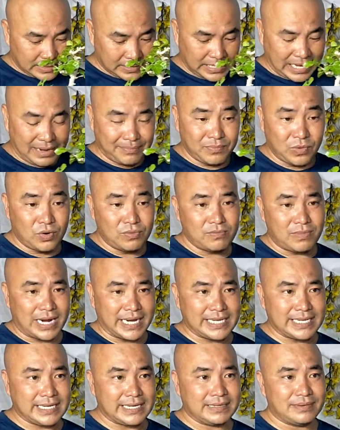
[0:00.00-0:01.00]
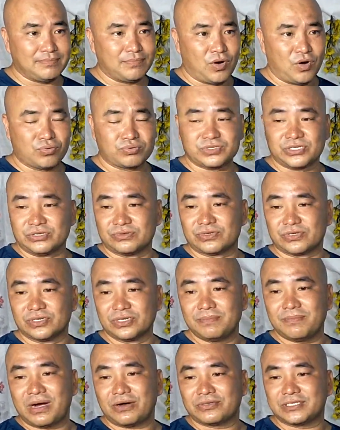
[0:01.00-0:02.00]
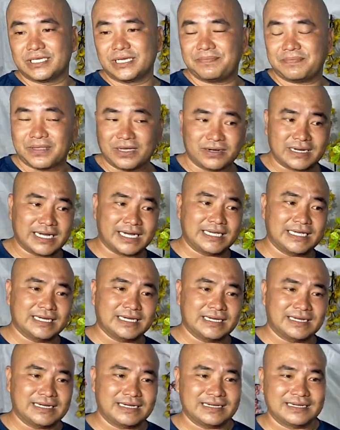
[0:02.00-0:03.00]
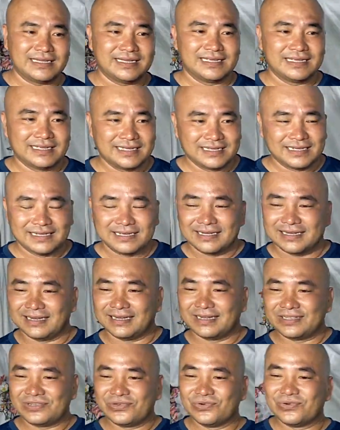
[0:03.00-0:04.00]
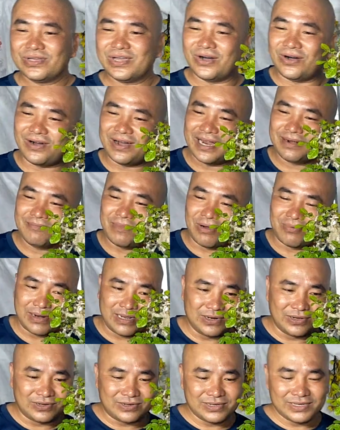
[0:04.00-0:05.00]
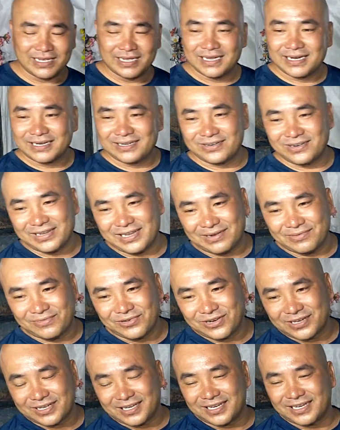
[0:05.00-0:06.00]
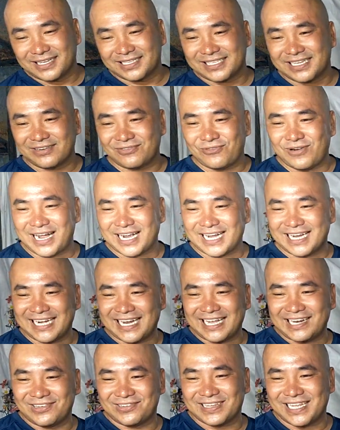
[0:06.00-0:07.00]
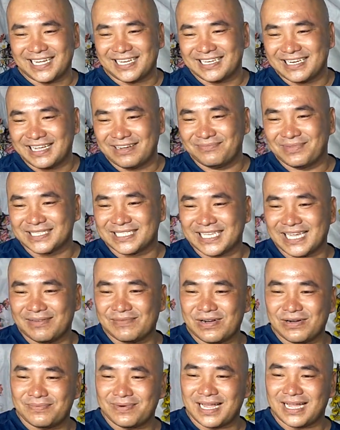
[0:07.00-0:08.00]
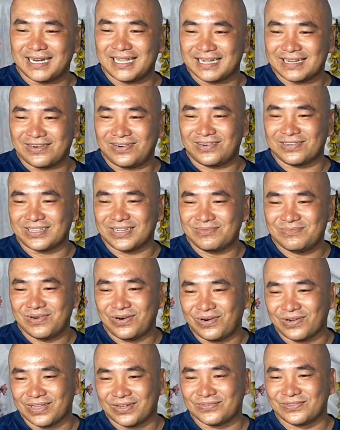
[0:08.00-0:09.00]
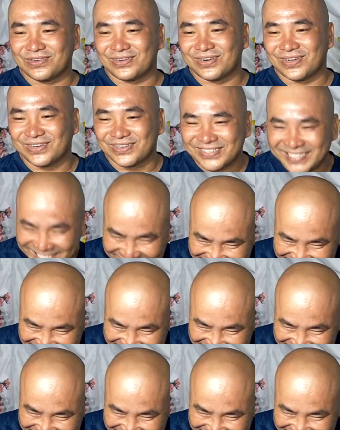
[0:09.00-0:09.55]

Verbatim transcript: 847 nha một triệu rưỡi bao ship cho cây à, à, dưới hòn anh mập này luôn rồi nhà vườn à, xin qua cây này luôn nha nếu mình xem offline lại còn thì ủng hộ nhà vườn luôn